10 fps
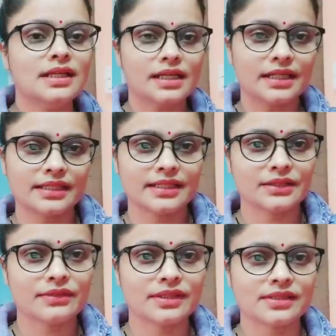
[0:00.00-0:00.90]

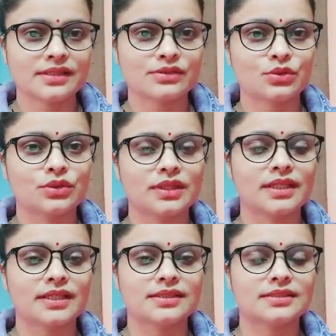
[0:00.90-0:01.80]
क्रिएटिव हेयर स्टाइल जो होते
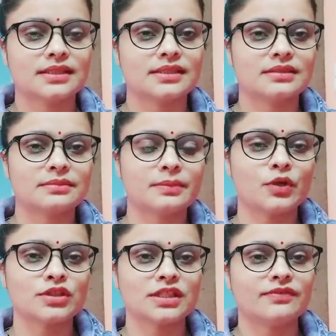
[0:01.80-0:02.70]
हैं जैसे कि जिसमें
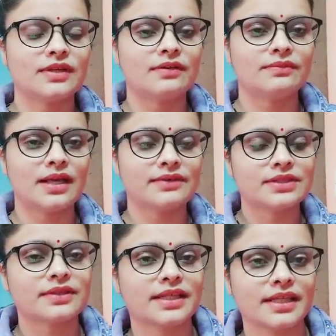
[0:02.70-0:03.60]
बहुत ज़्यादा
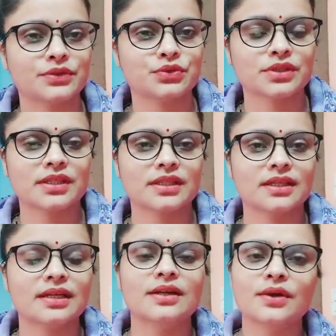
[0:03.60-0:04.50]
फ्लावर्स वगैरह यूज
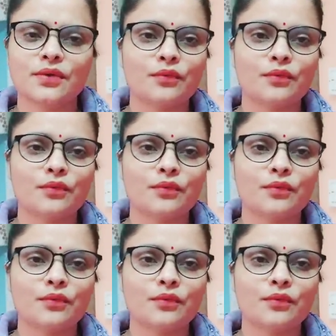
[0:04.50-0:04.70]
करते हैं